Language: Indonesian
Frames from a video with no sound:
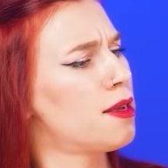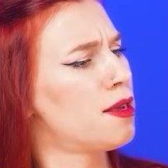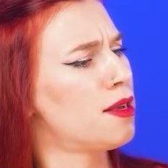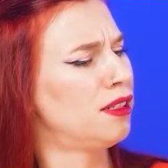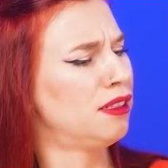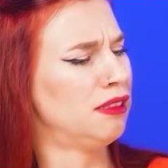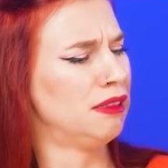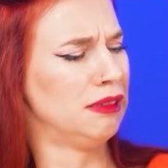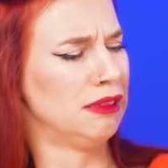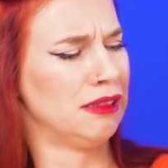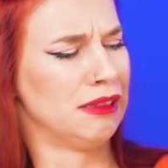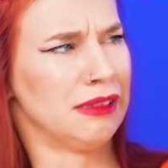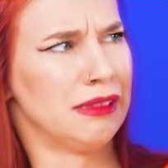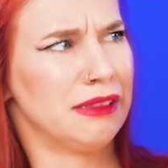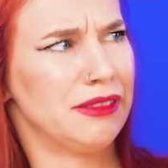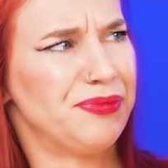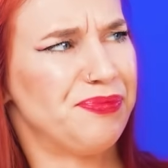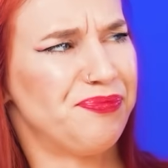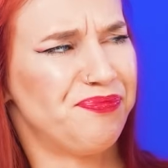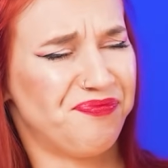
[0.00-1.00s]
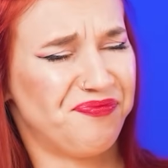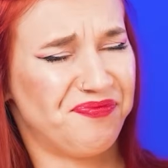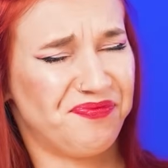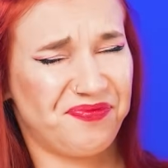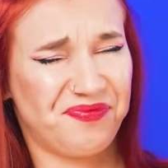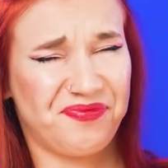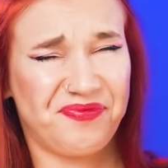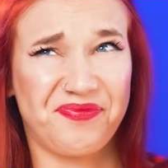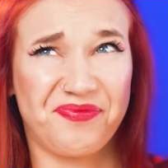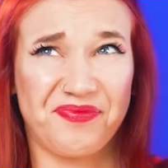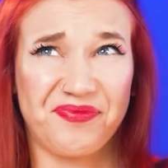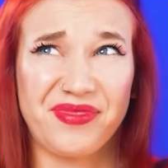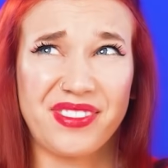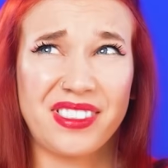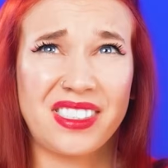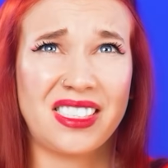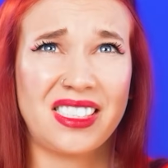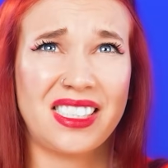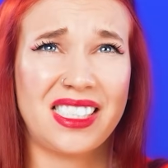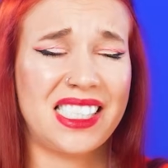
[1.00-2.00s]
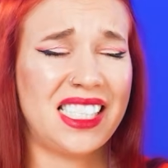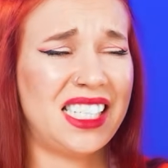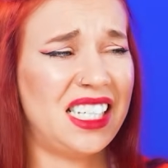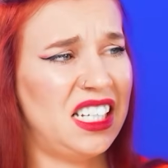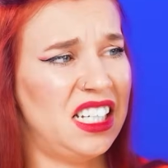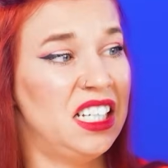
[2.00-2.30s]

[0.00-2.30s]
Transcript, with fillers: Wow, itu adalah potongan yang sangat besar.